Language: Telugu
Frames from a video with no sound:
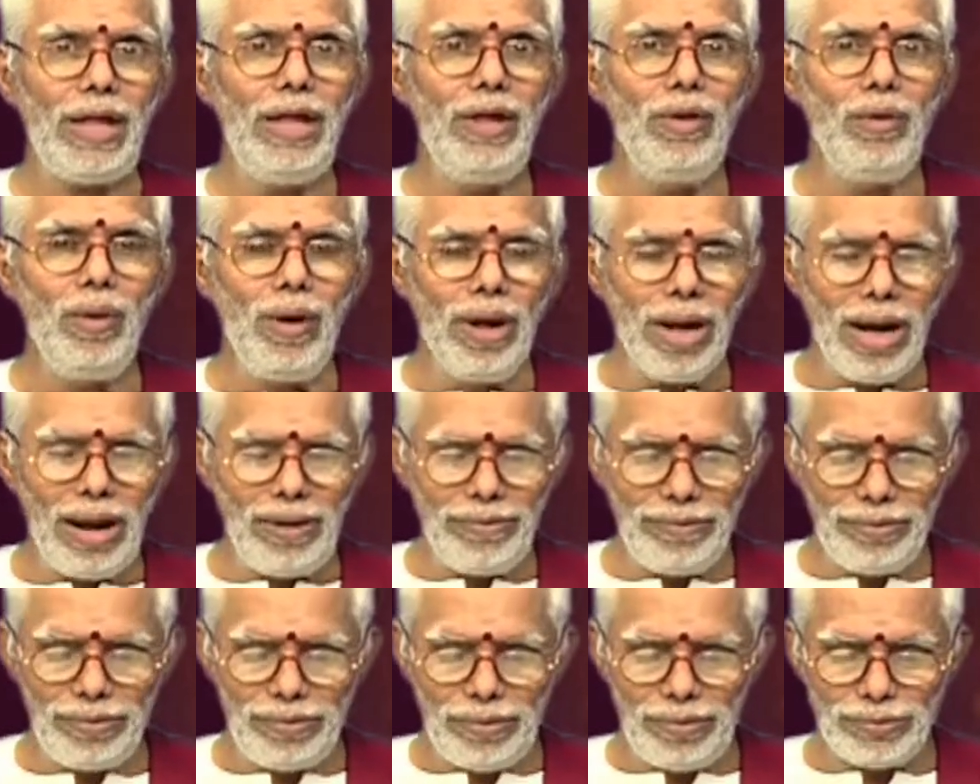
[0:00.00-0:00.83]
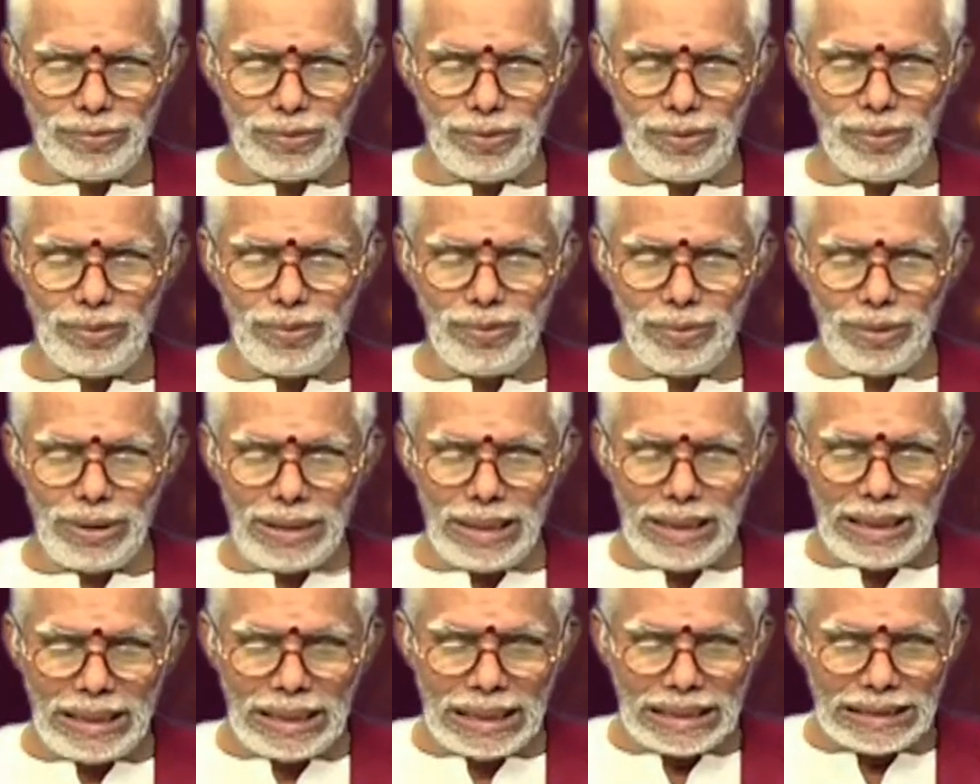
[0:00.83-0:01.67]
ఈ కోలా విధ్వంసులు
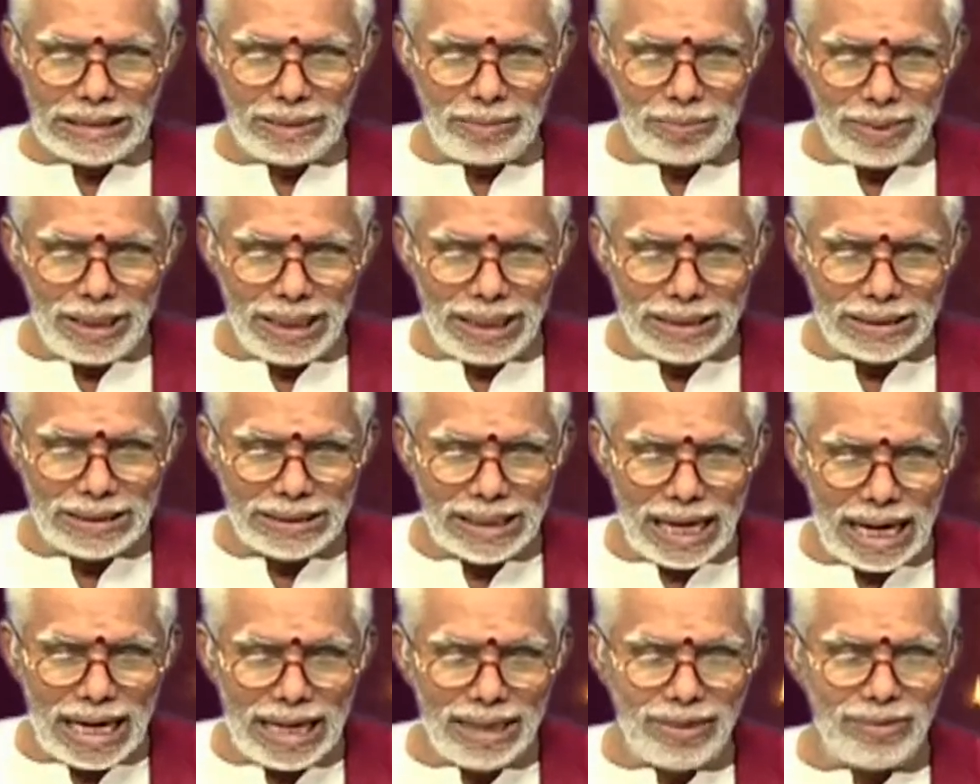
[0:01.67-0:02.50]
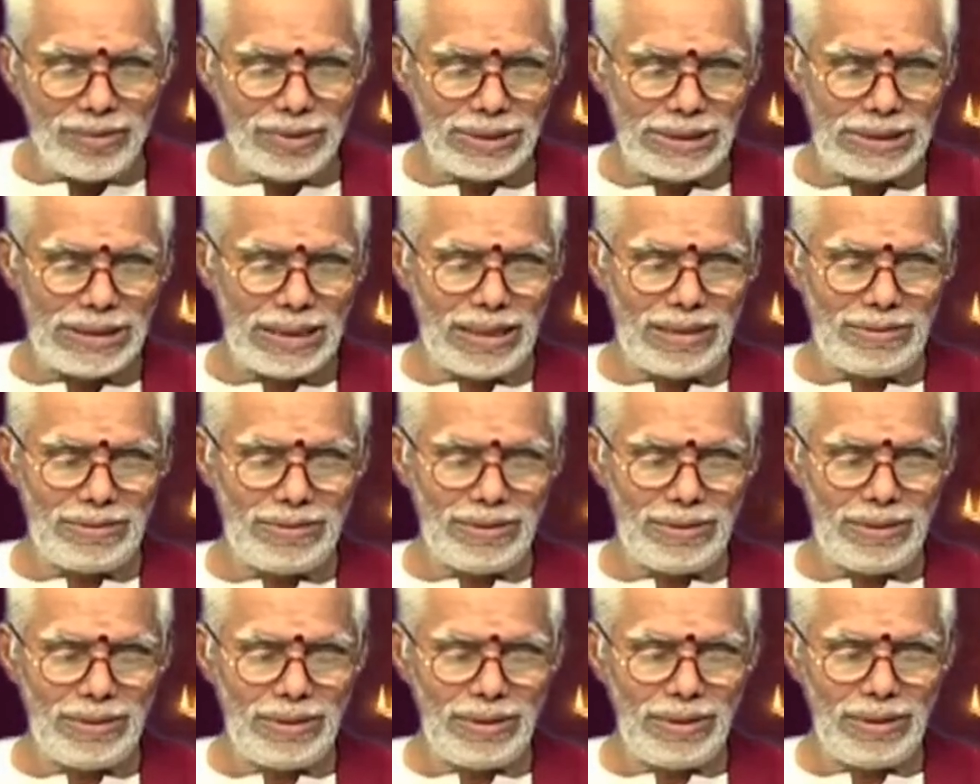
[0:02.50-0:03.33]
ఈ దేశంపైకి దాడికి వచ్చారు
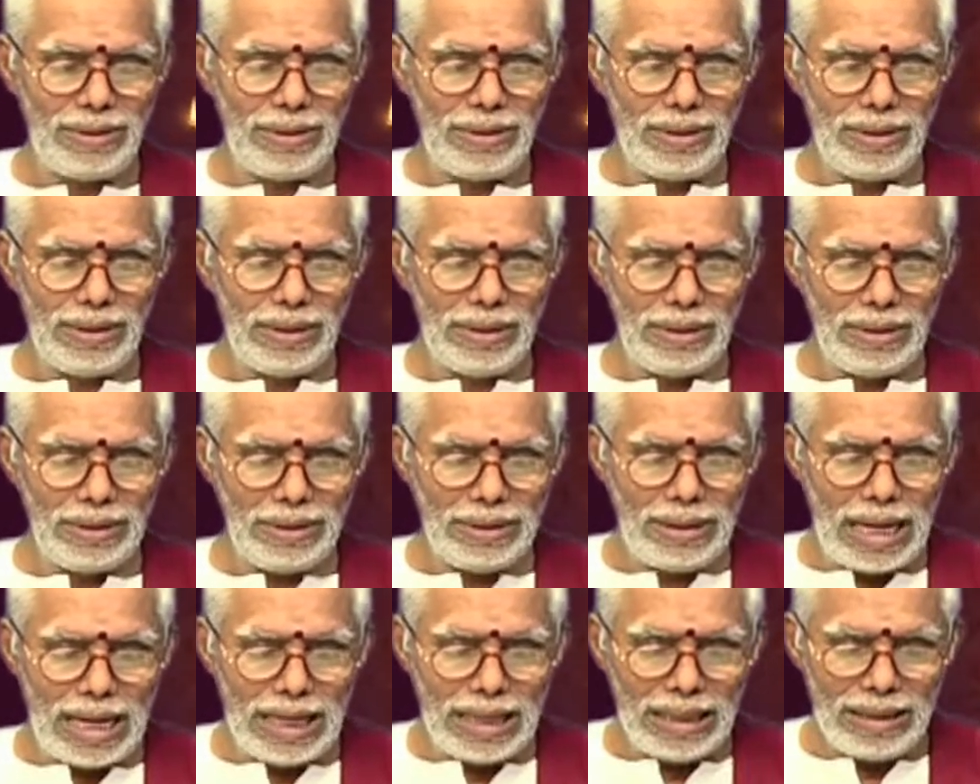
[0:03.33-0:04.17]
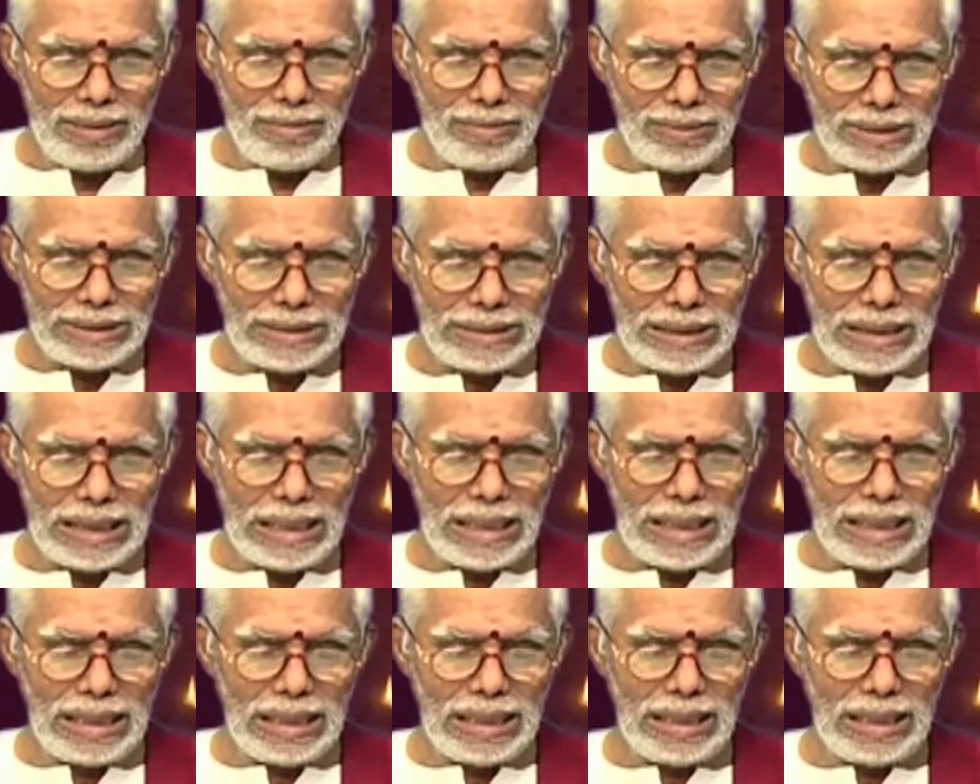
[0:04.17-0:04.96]
దాడికి వస్తే